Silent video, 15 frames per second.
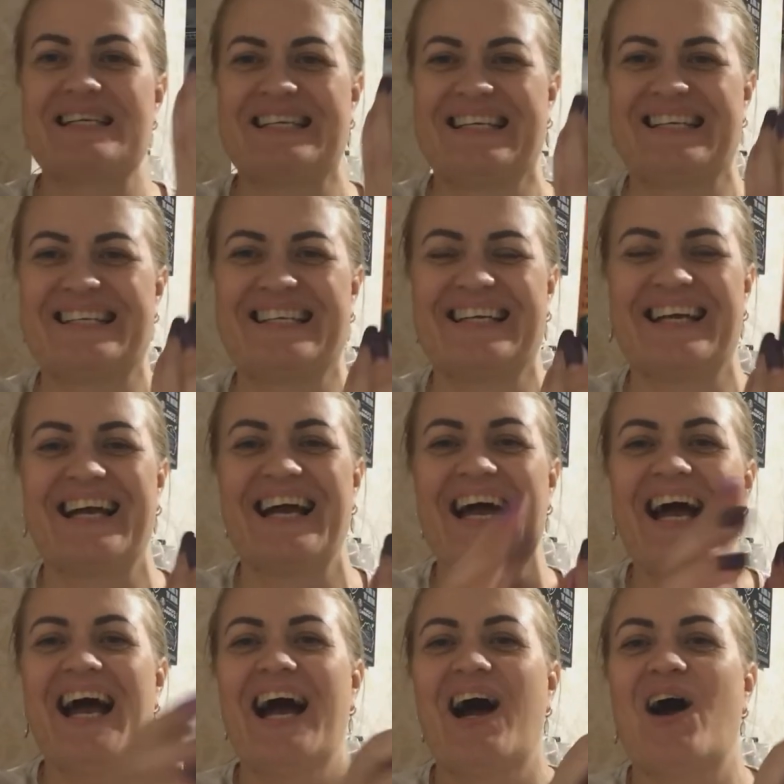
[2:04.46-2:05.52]
позиции.
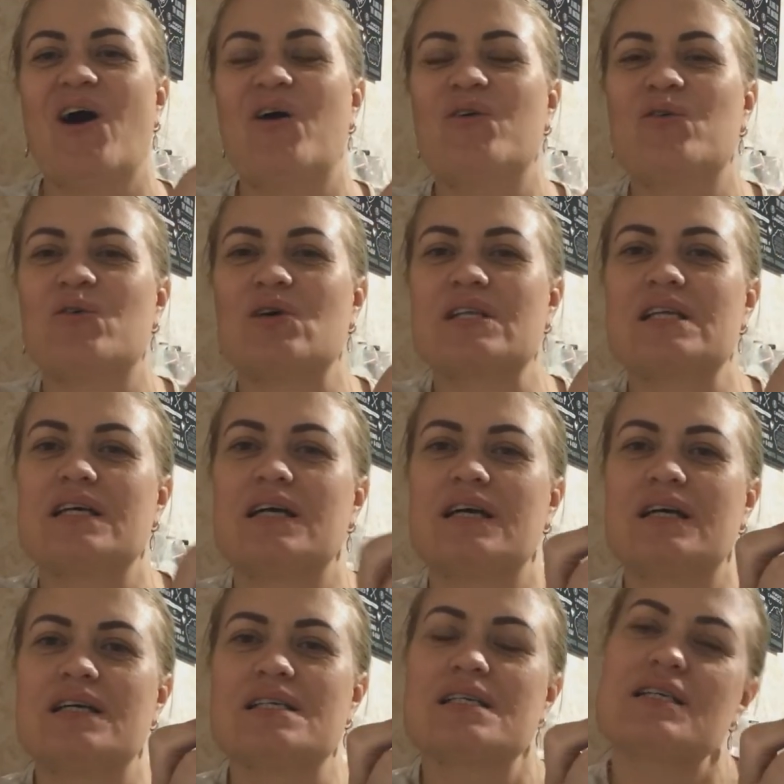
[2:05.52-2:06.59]
Вот,
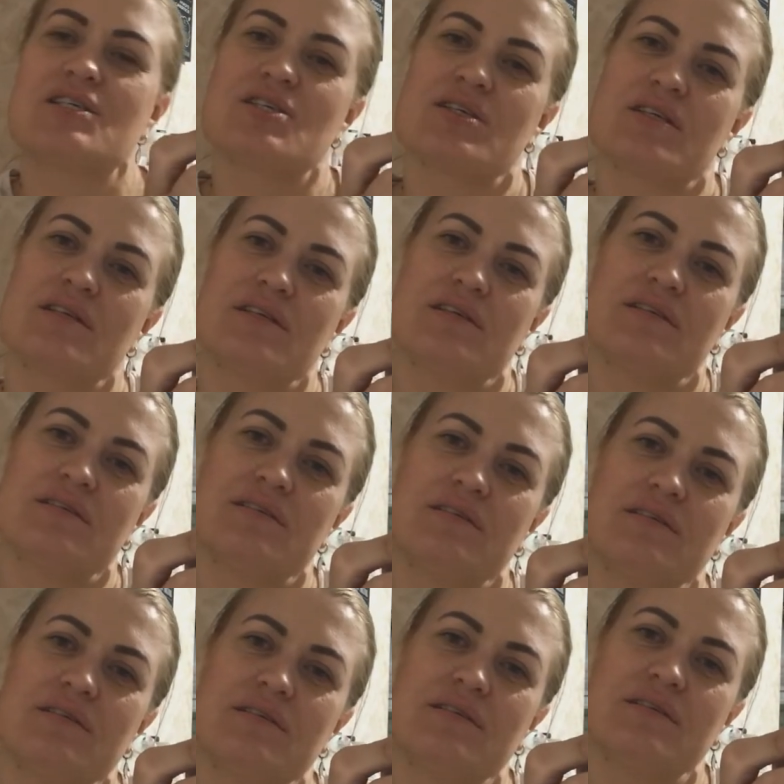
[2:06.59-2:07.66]
э, значит,
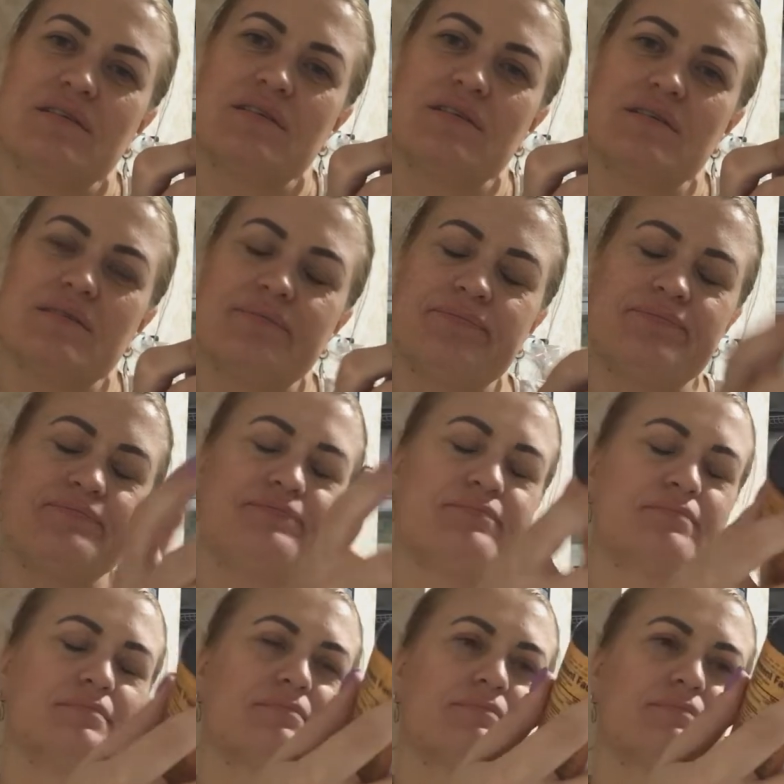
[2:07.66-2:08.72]
э,
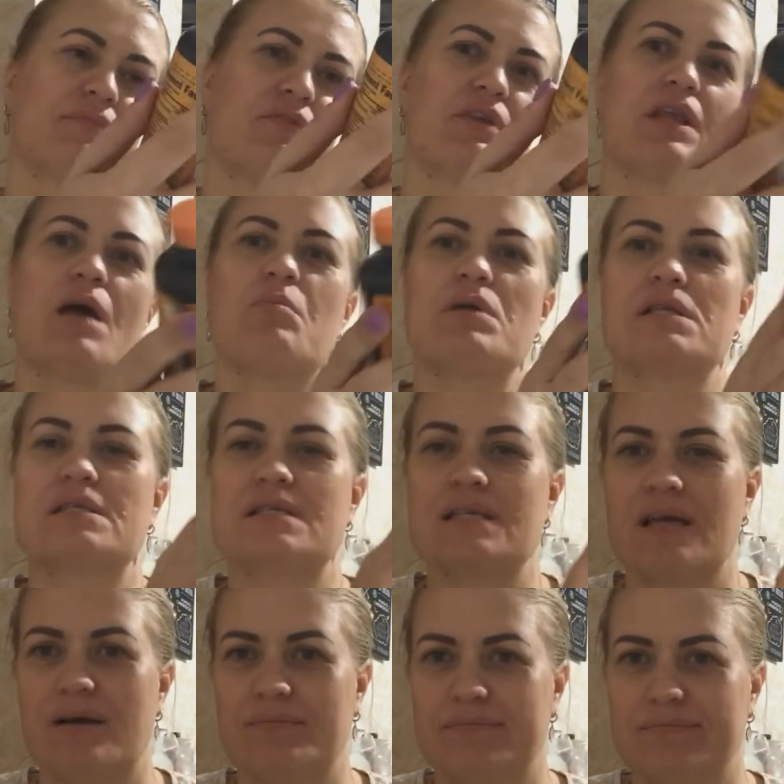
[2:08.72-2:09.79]
витамин
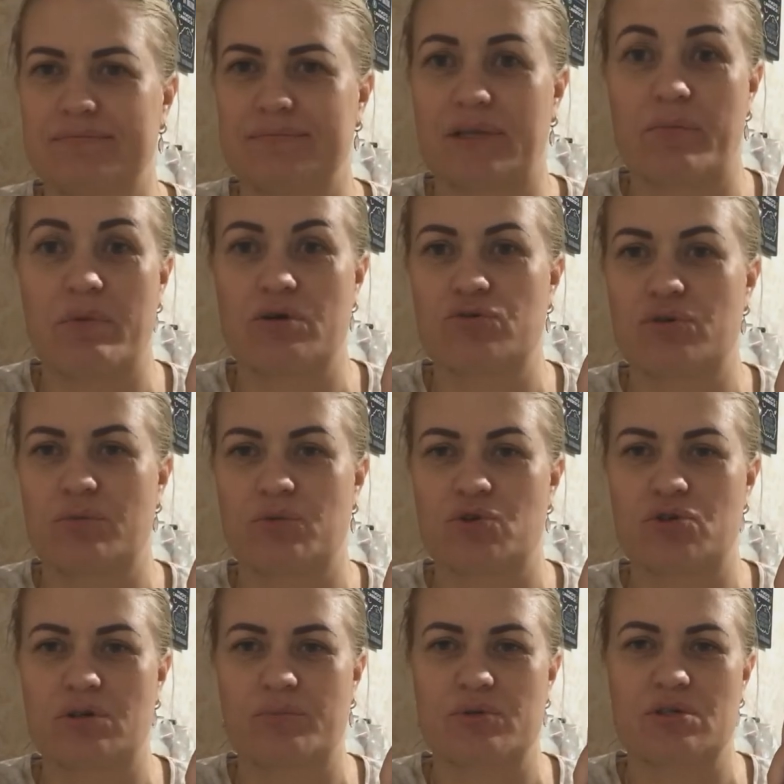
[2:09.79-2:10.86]
С, торможу
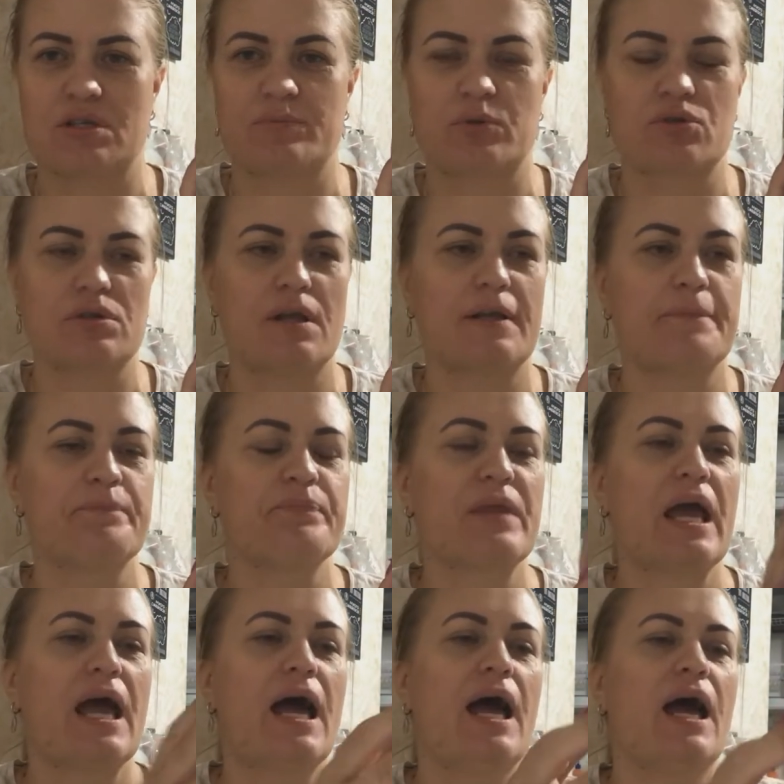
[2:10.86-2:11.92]
немножко после спортзала,
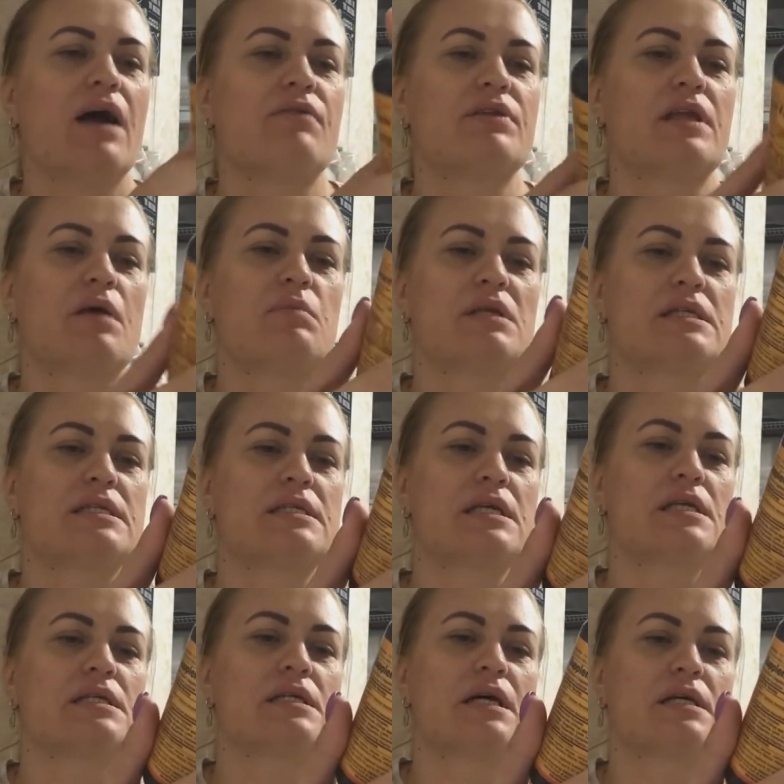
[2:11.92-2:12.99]
Витамин
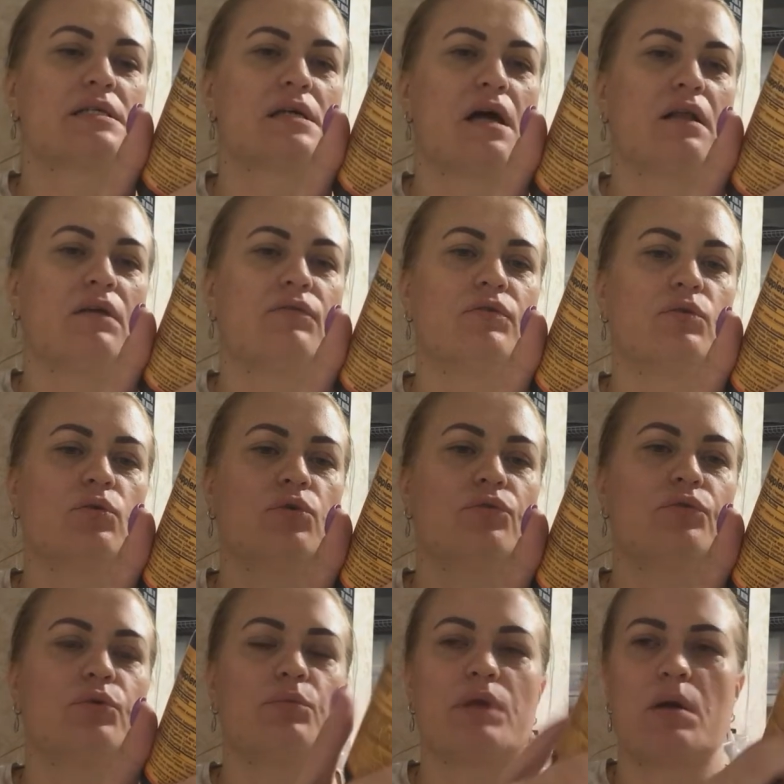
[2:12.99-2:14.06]
С заказала
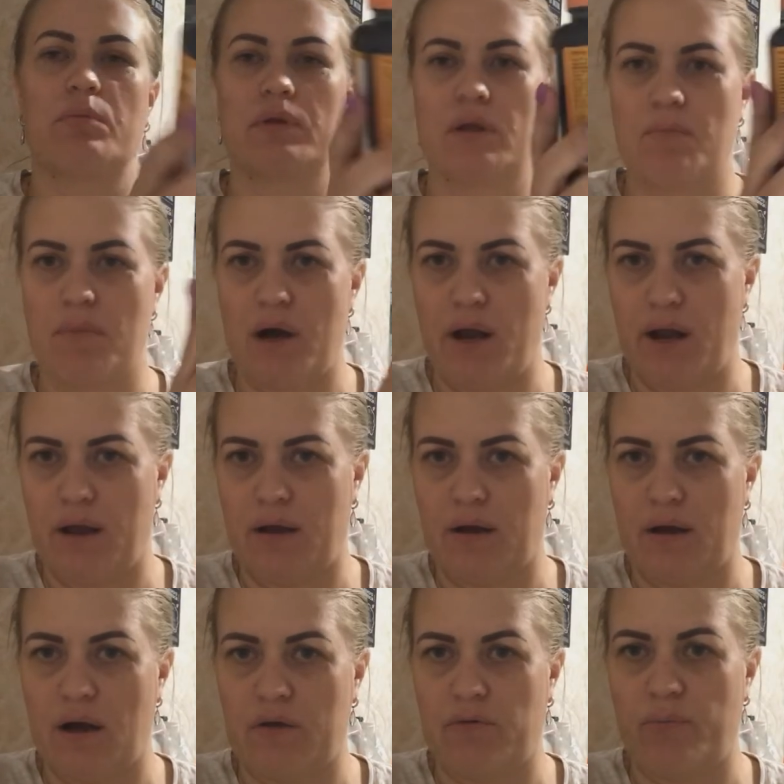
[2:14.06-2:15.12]
вновь. У меня была
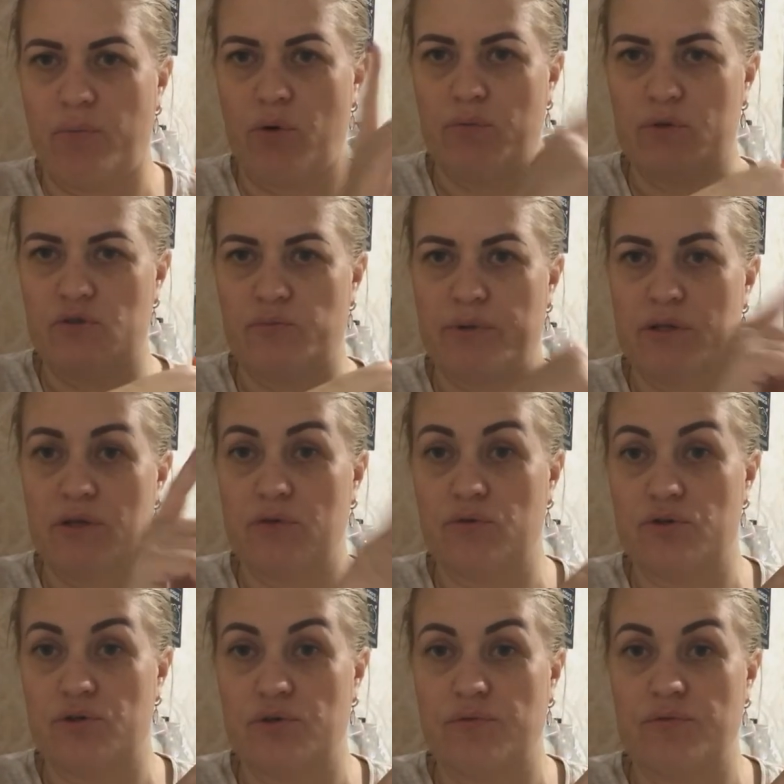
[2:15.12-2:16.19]
маленькая, как вы помните, в
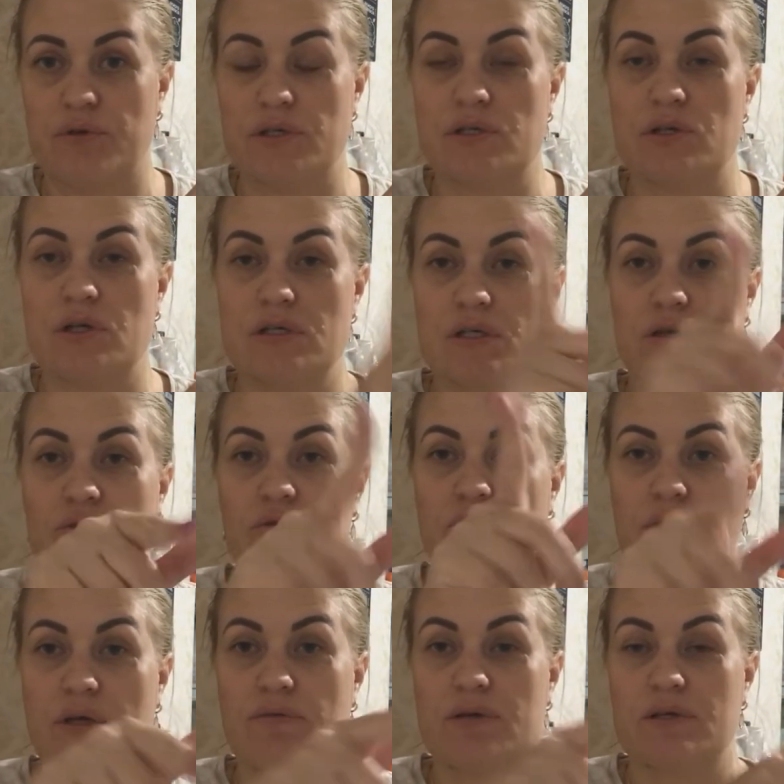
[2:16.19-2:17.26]
предыдущем видео. Если
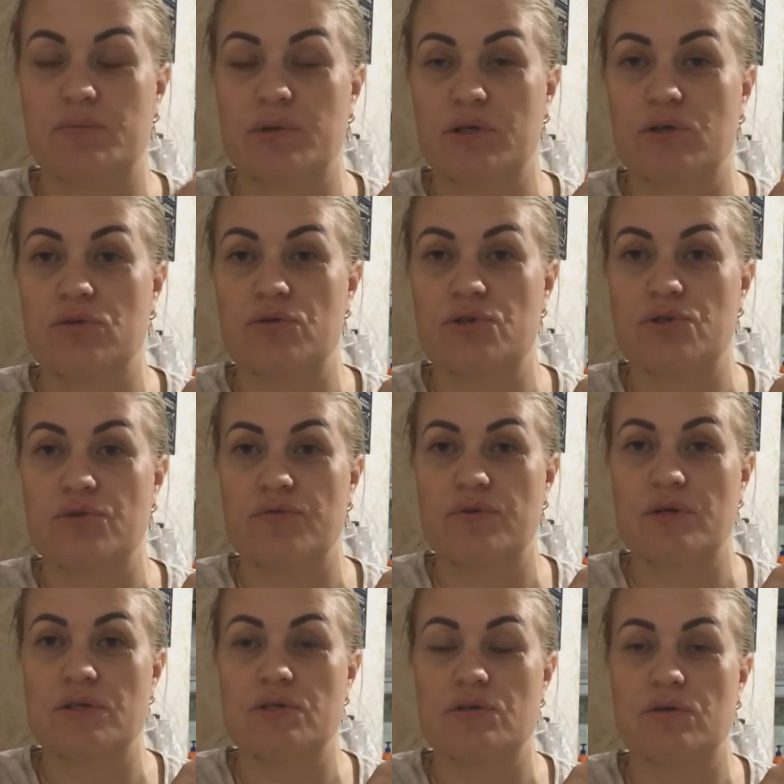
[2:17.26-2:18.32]
кто-то не видел предыдущее
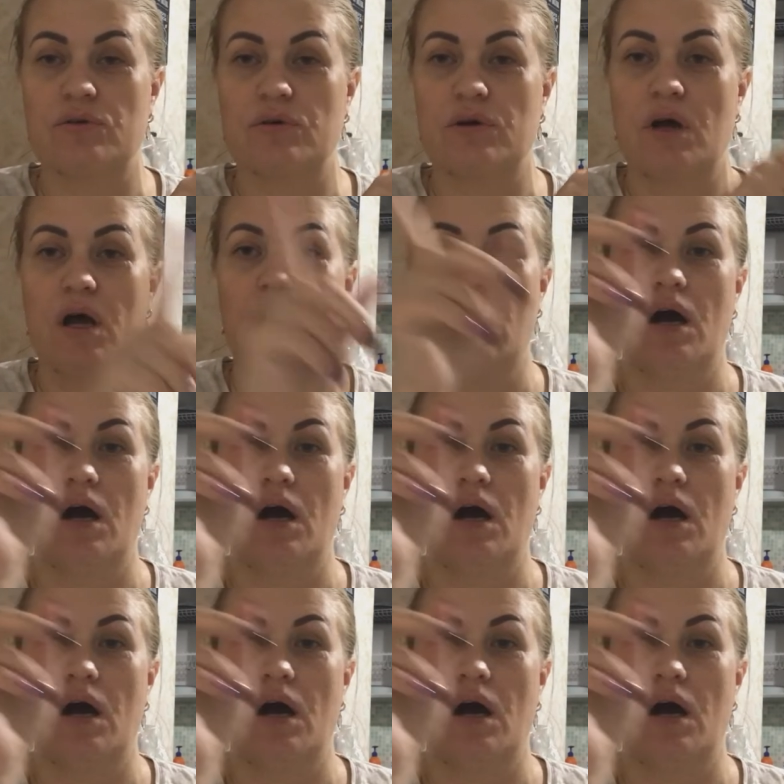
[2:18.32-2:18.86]
видео,